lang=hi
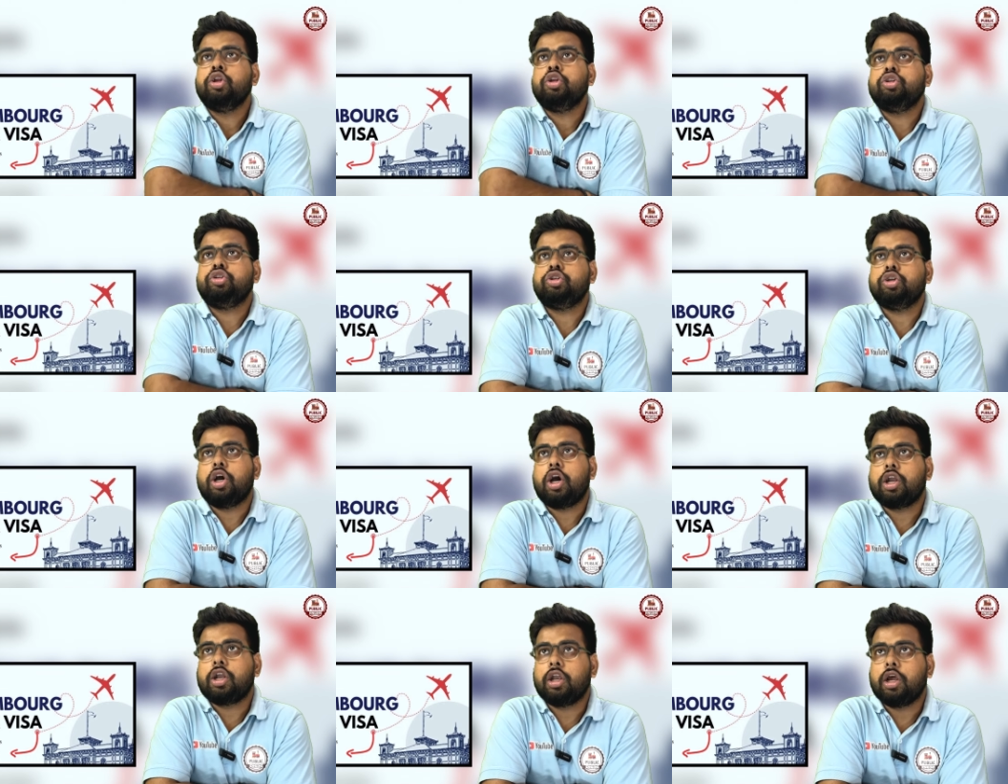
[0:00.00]

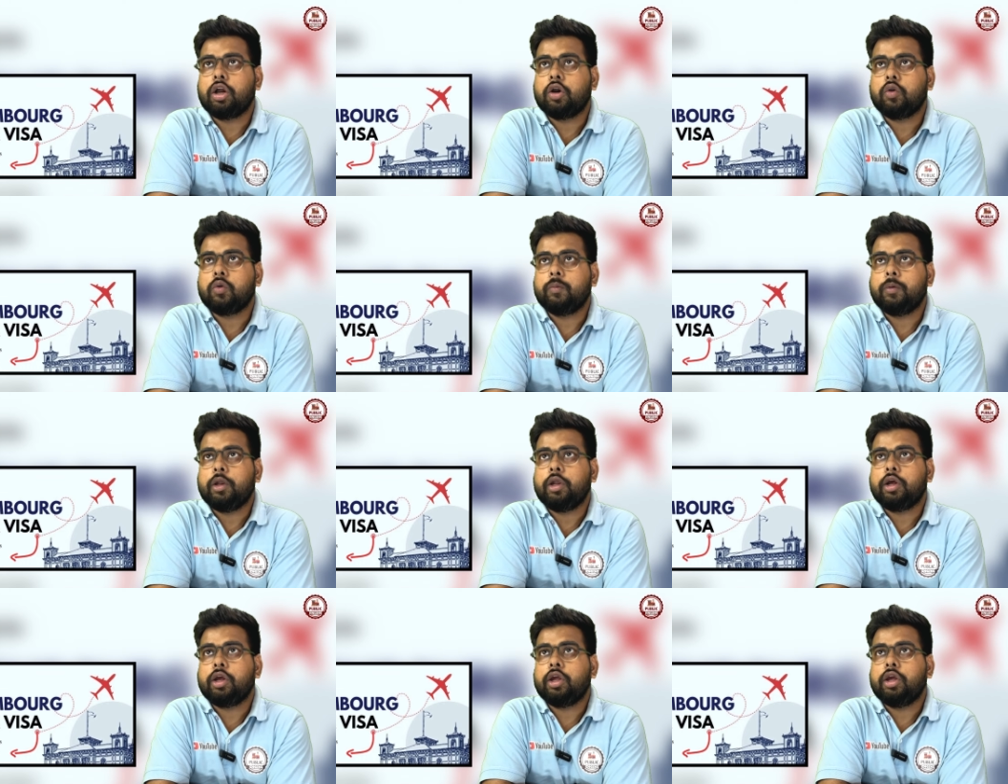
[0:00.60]
चार लाख रुपये
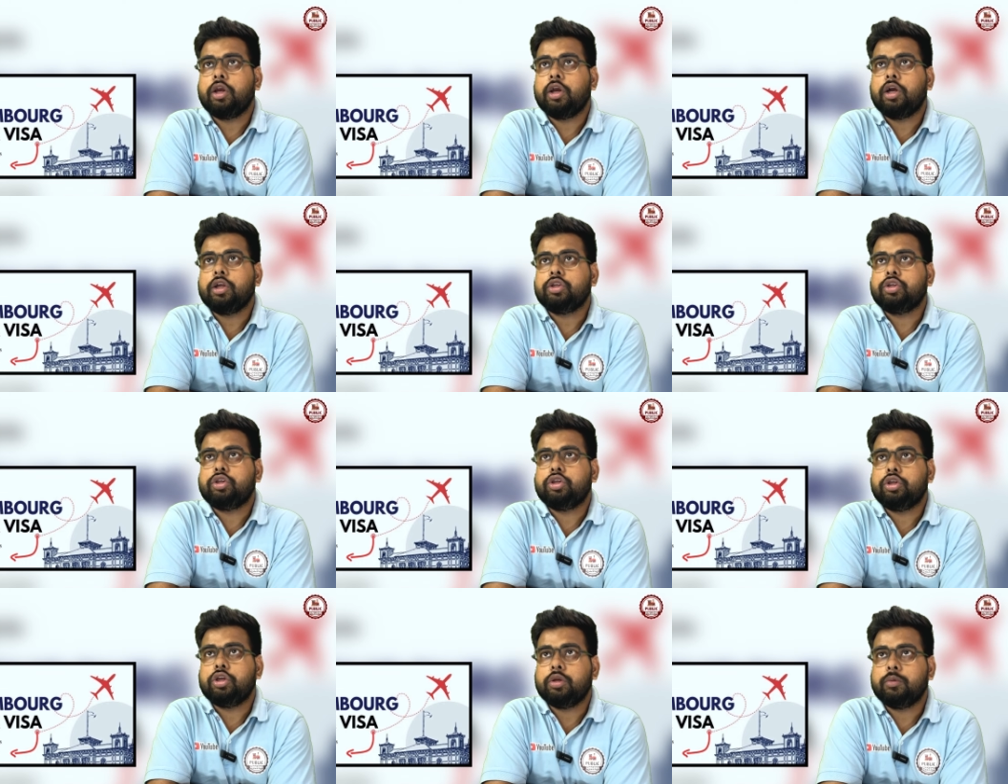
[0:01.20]
लगेगा
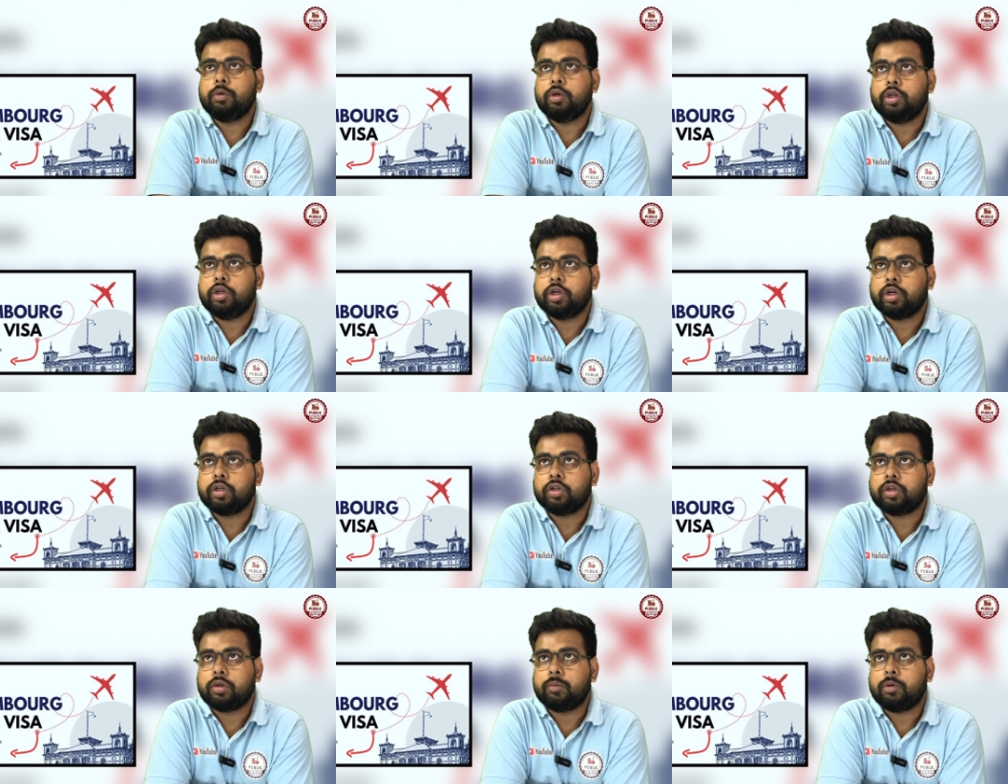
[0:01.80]
छः महीने का
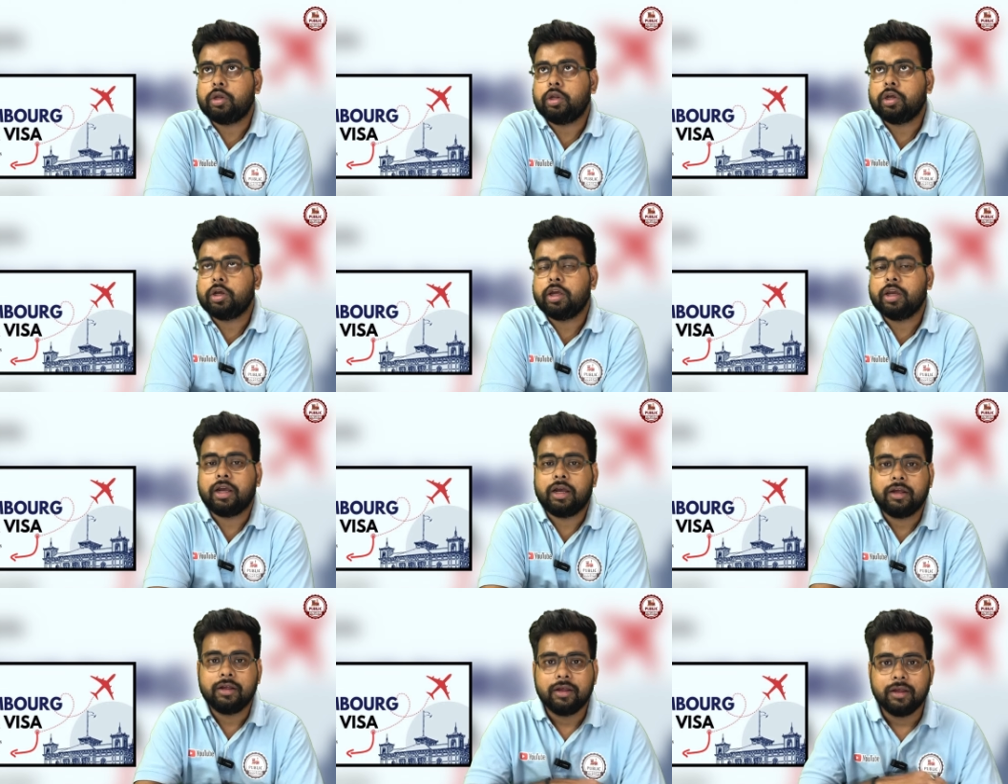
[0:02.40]
समय
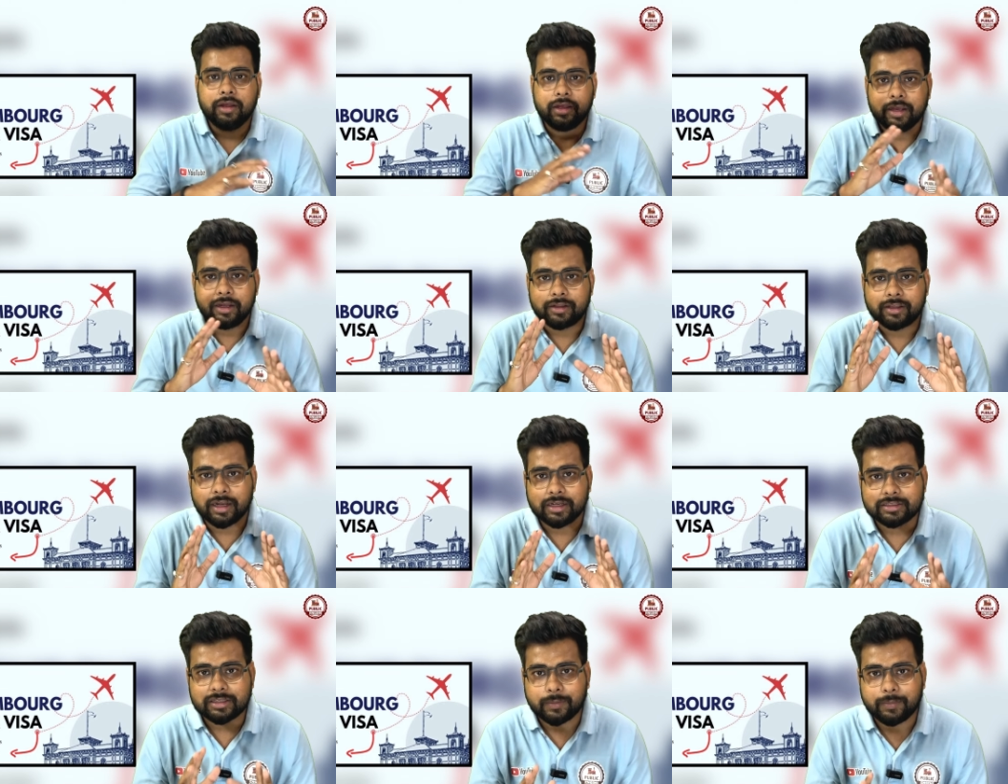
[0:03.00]
लगेगा
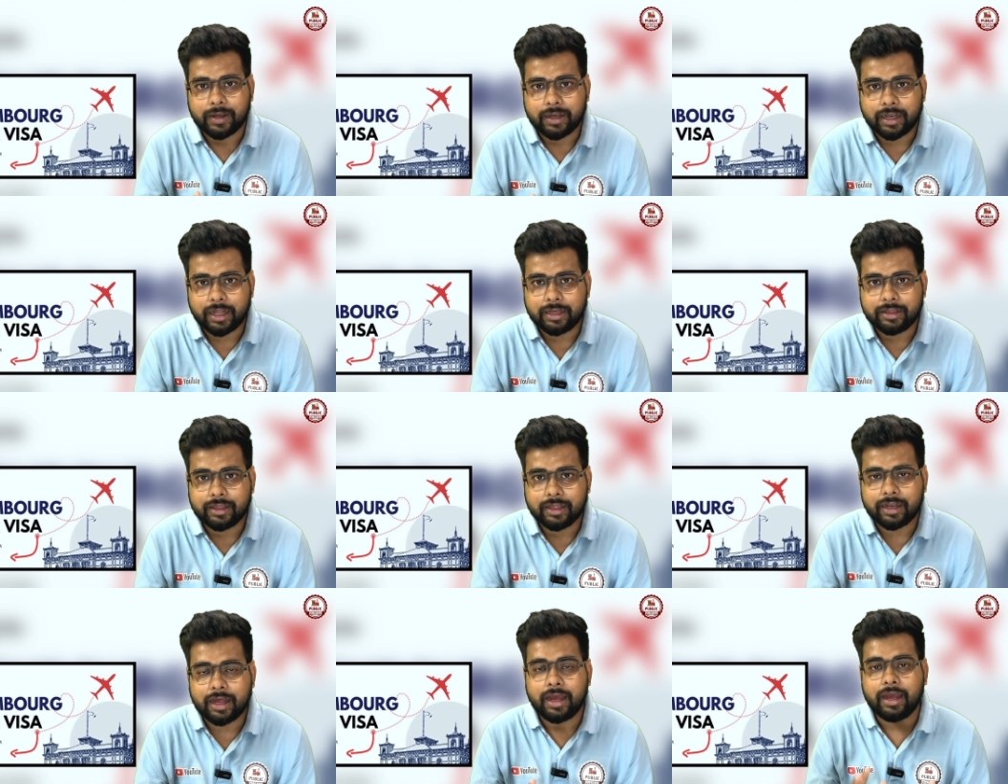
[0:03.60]
इतना समय नहीं
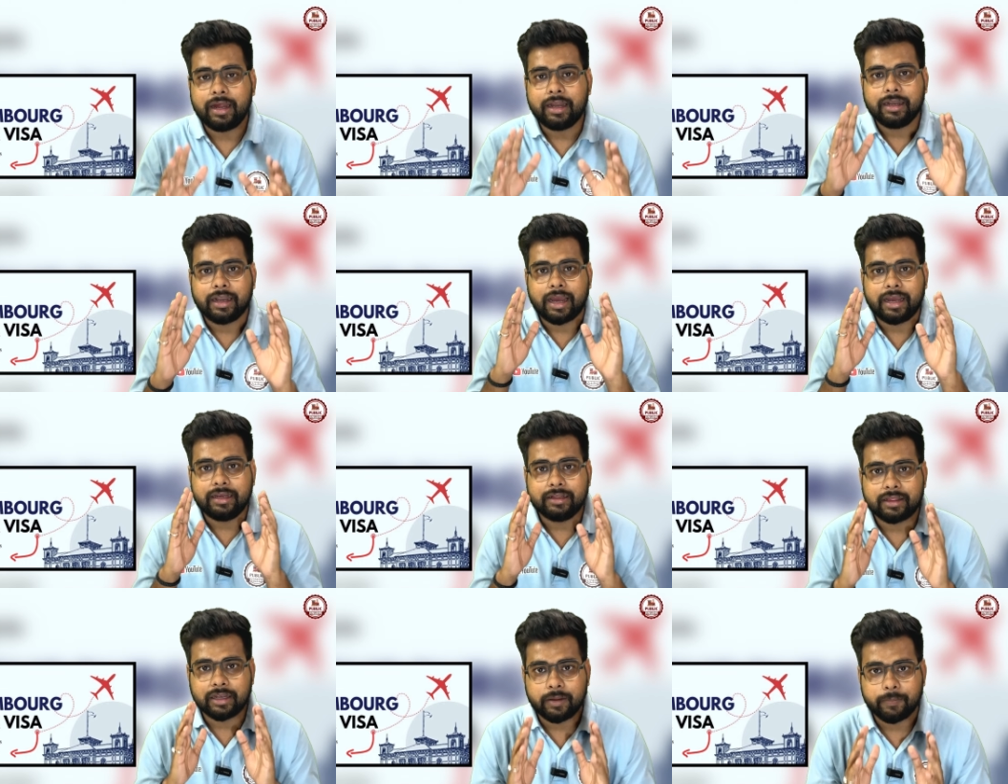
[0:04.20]
देना है ना ही
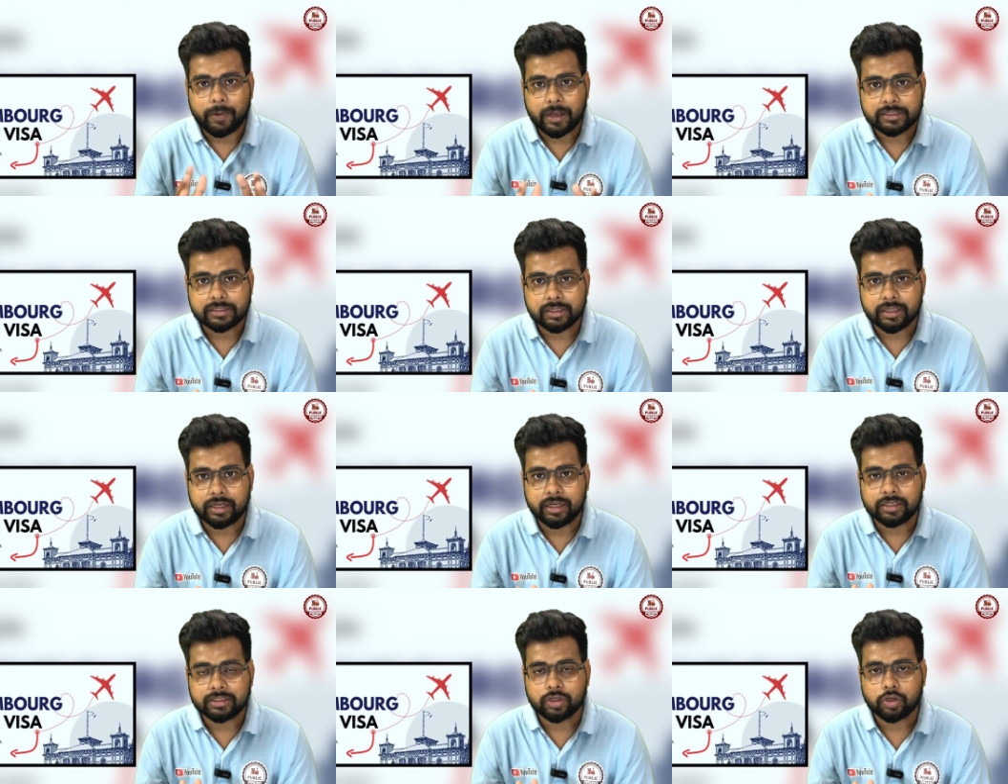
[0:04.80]
इतने पैसे
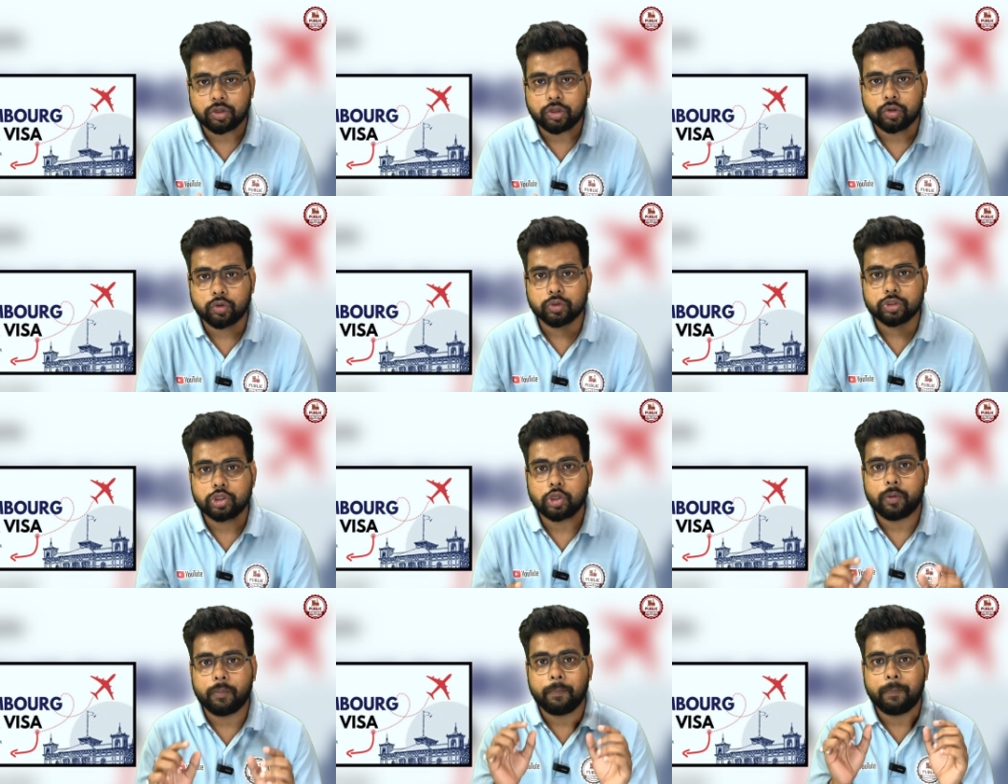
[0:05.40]
देने की जरूरत है
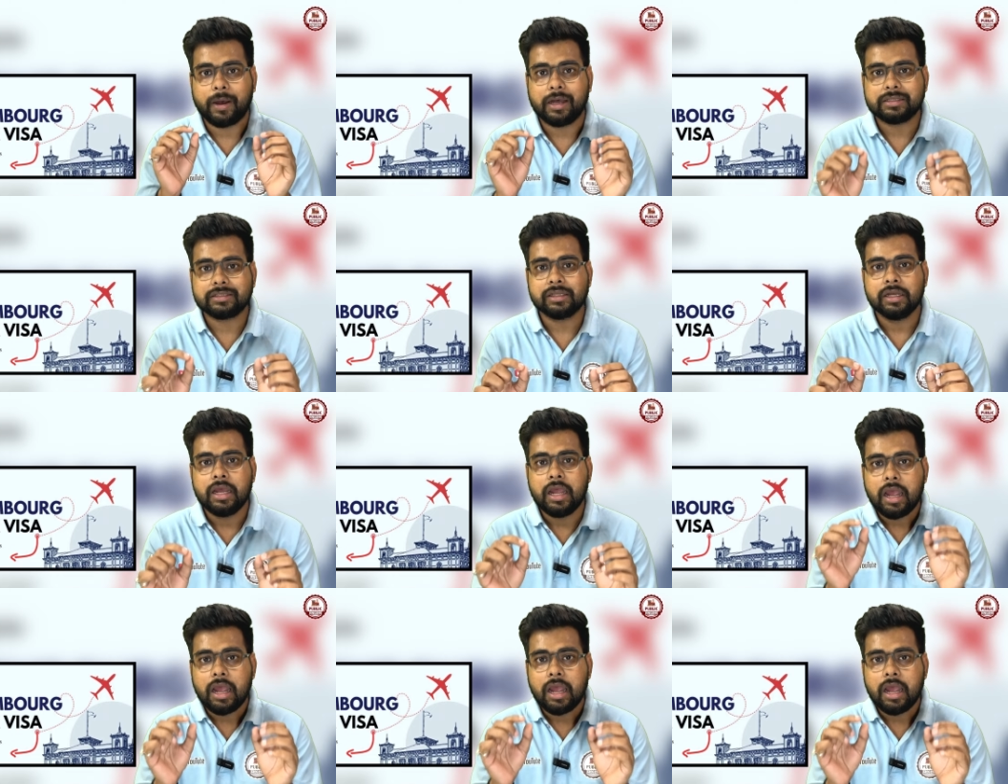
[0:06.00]
दोस्तों बस